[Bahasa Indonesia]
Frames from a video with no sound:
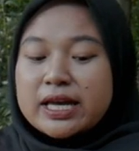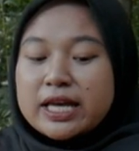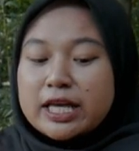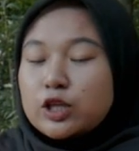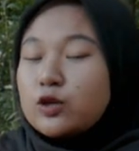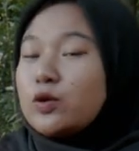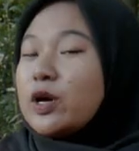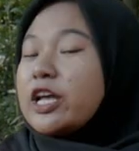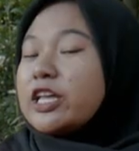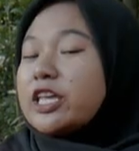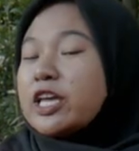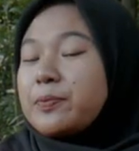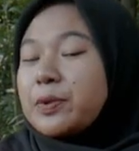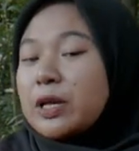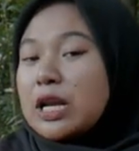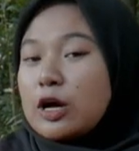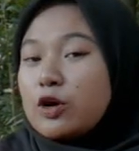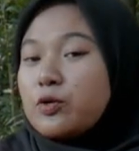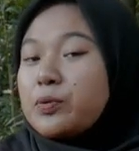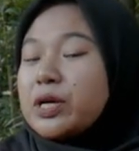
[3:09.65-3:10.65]
itu hanya
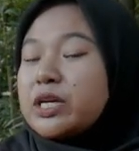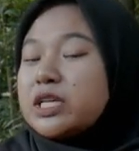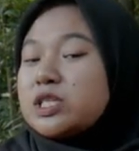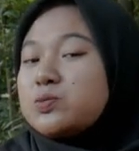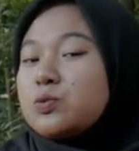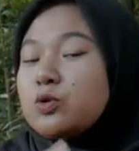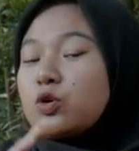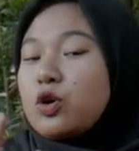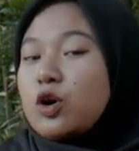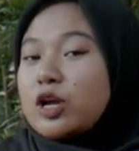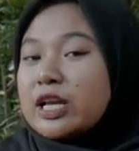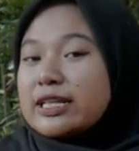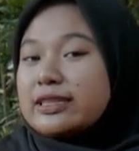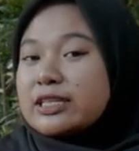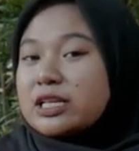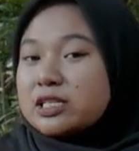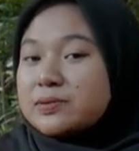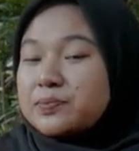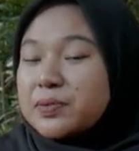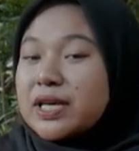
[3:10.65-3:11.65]
berlaku bagi 10
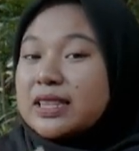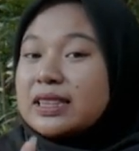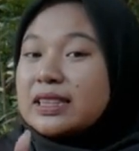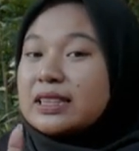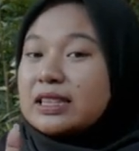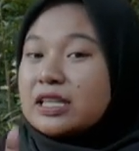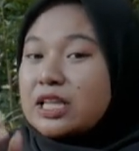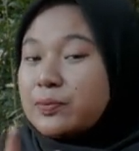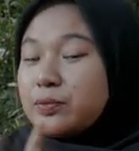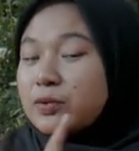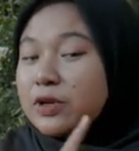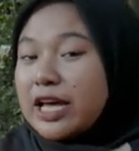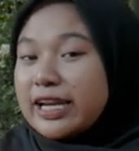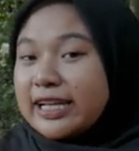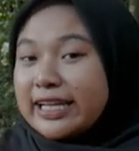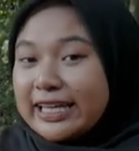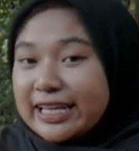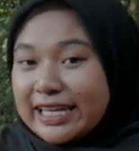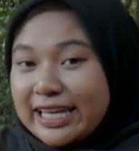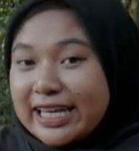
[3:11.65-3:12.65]
orang tercepat di bulan
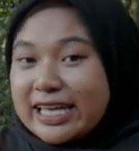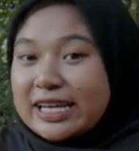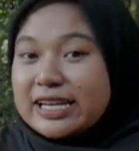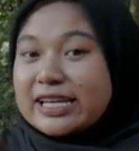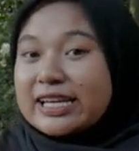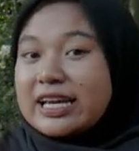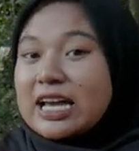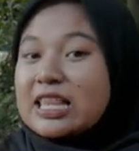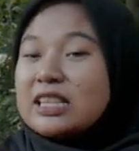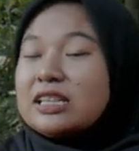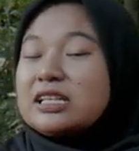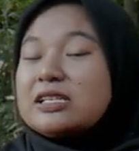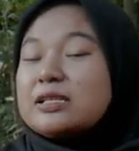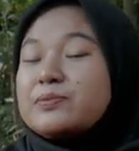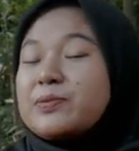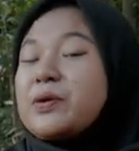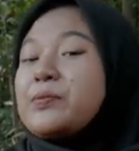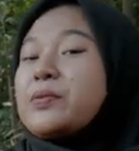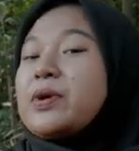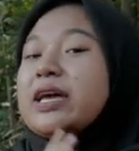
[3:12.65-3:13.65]
ini dengan
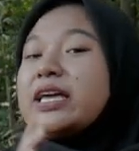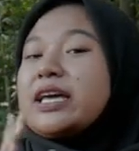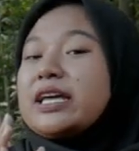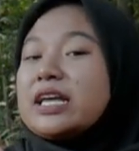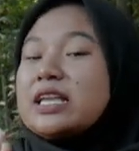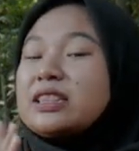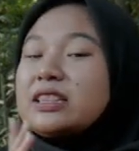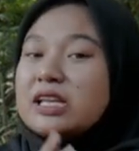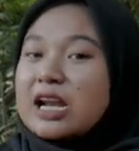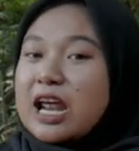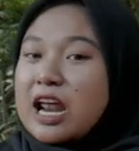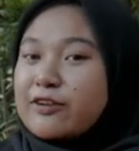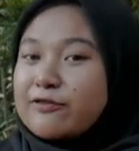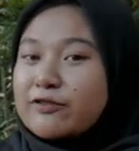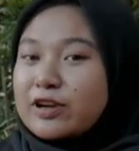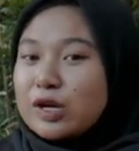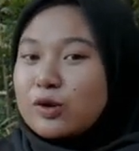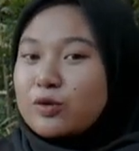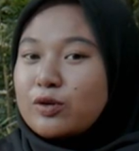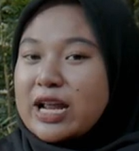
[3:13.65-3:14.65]
pembayaran
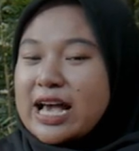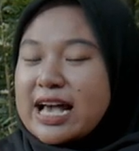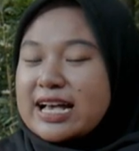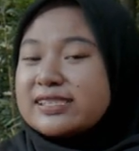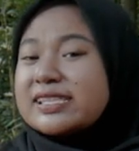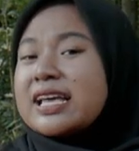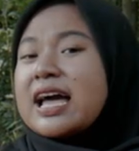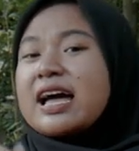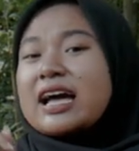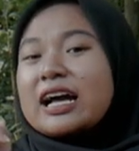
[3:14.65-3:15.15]
transfer lunas